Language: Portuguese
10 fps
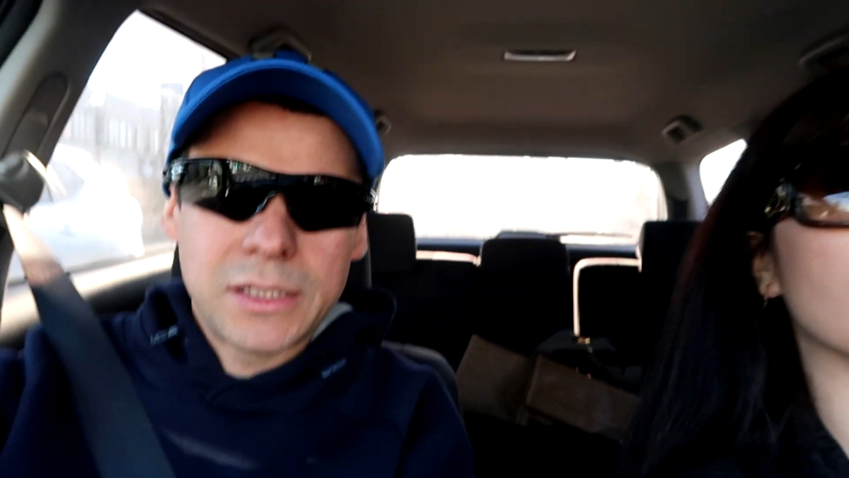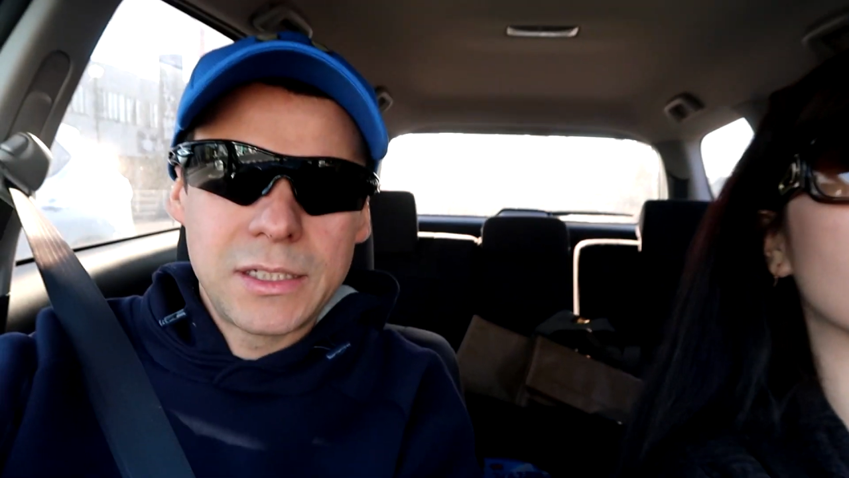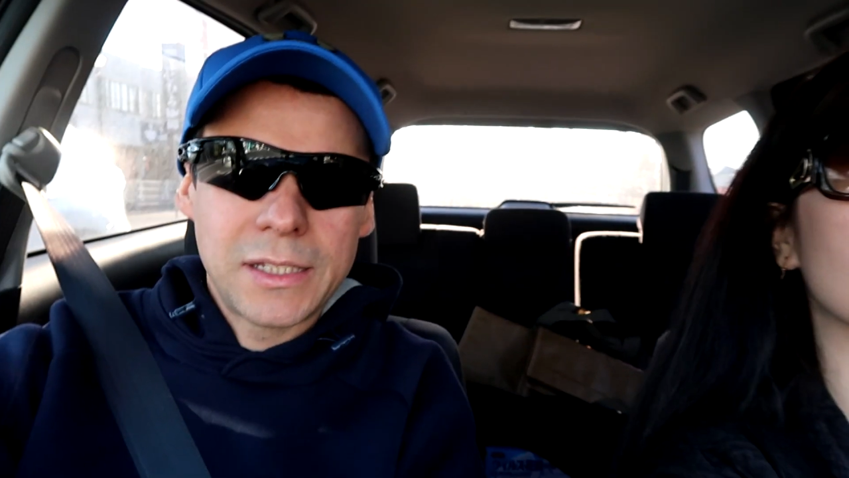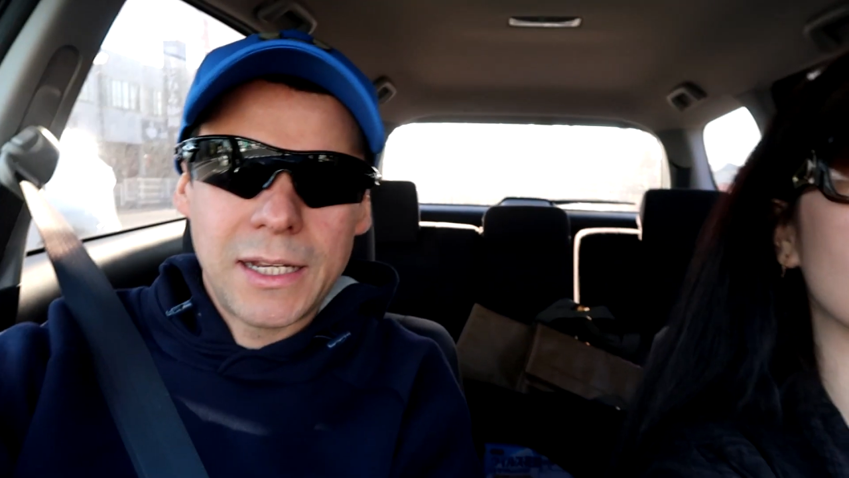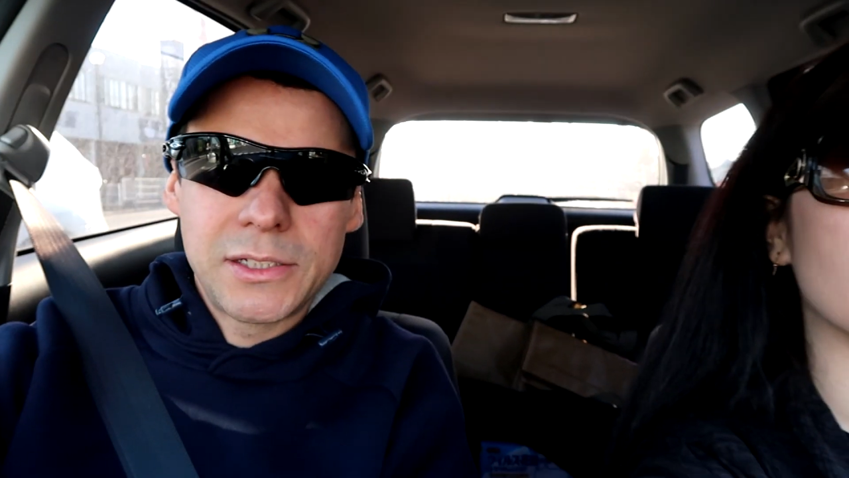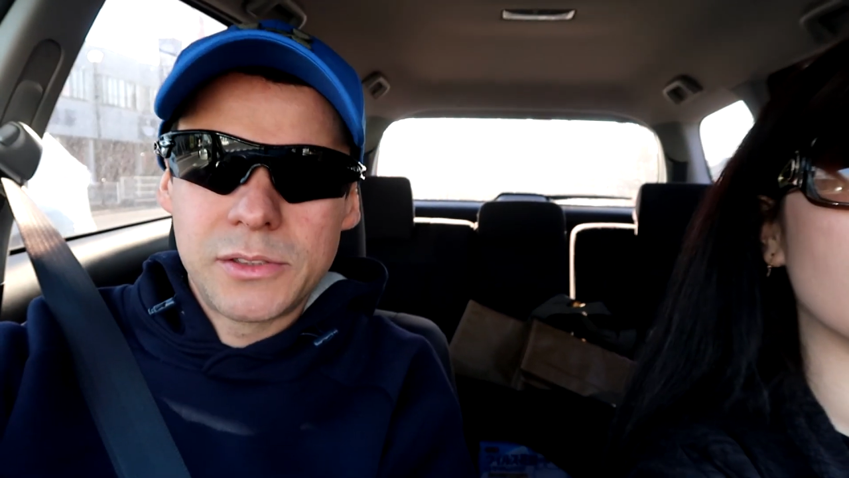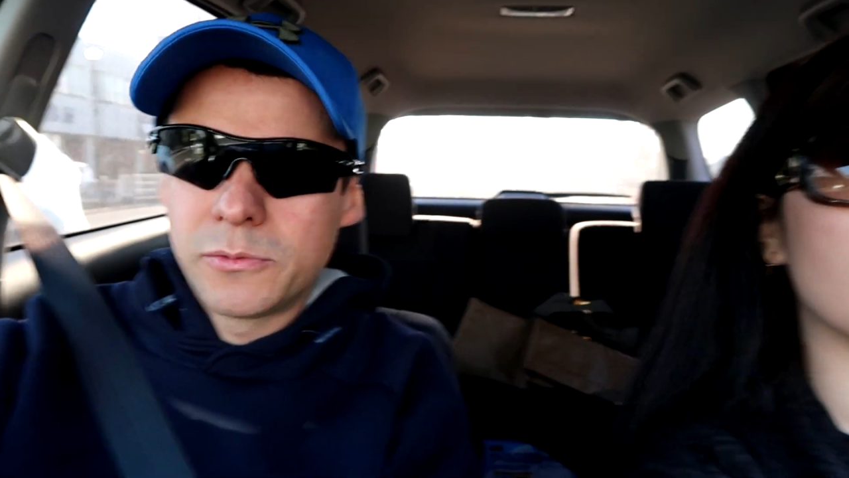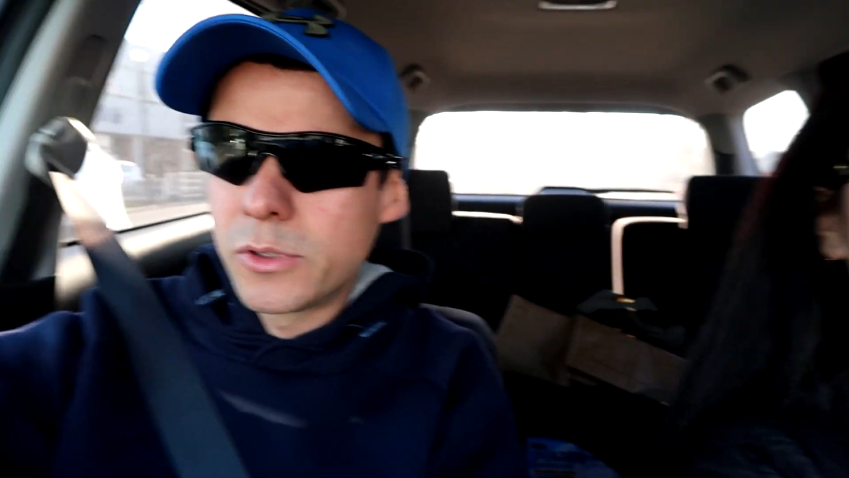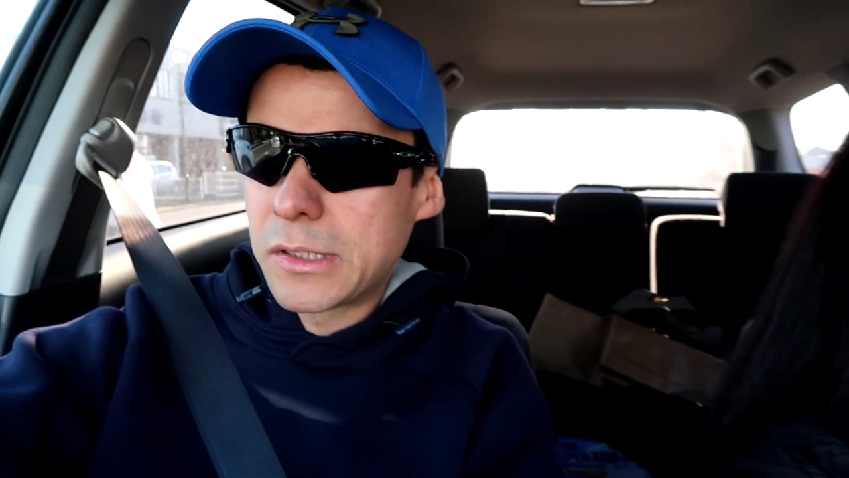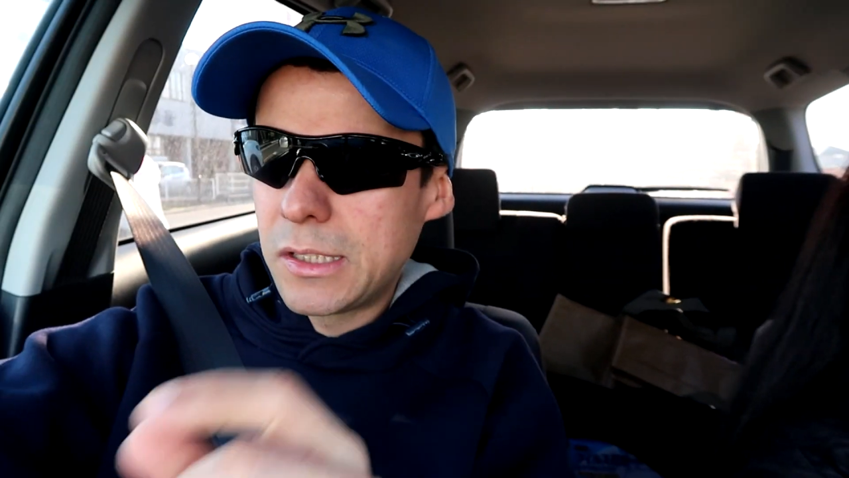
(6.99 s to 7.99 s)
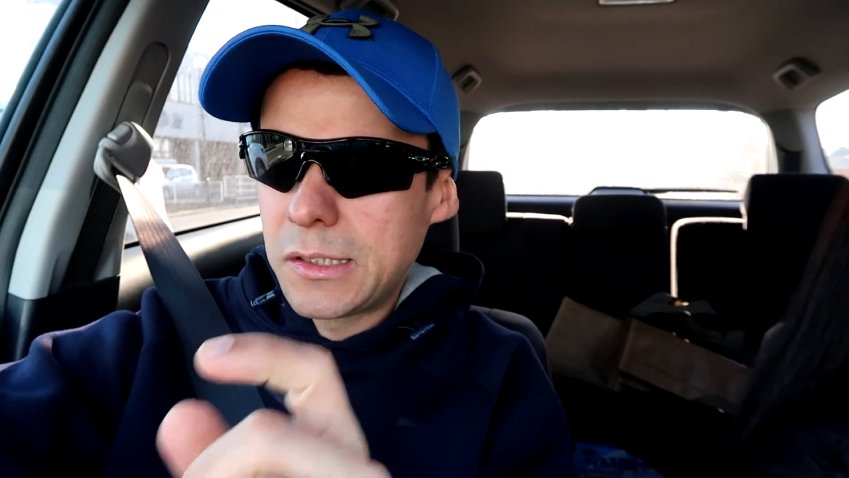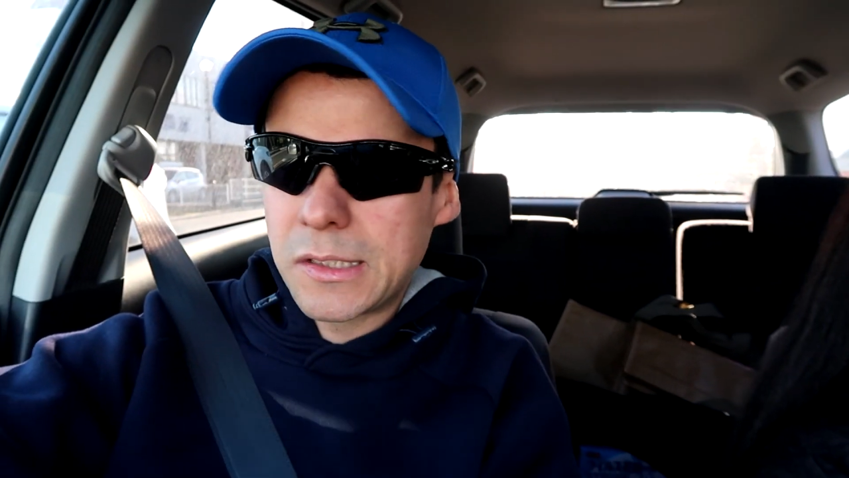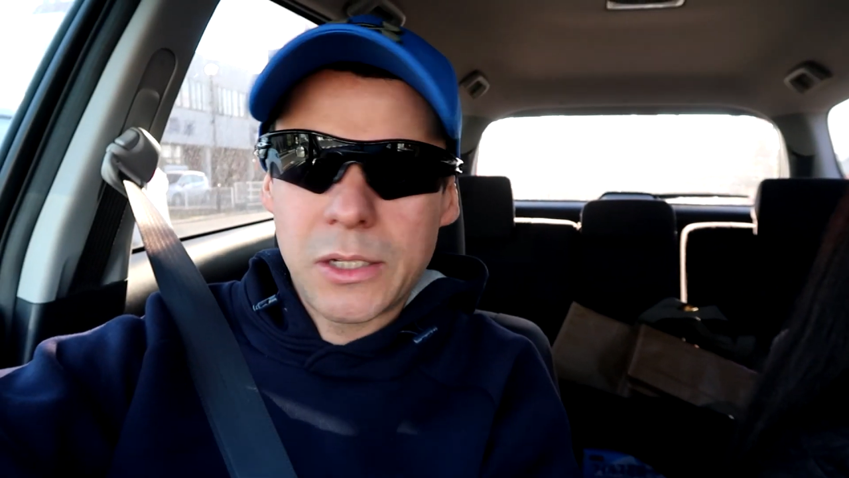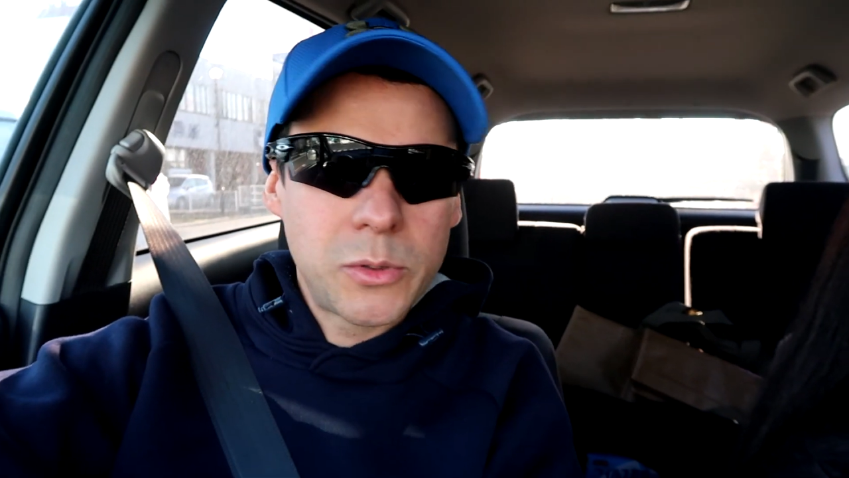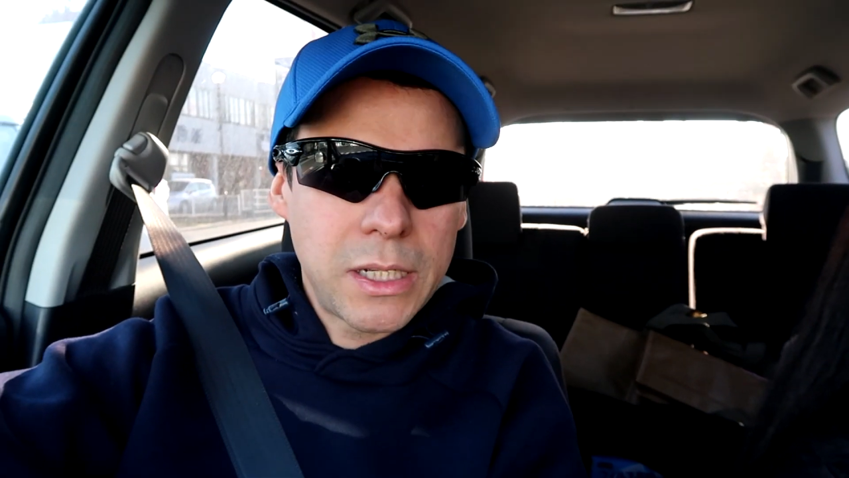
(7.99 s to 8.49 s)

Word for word: Trindade e você está no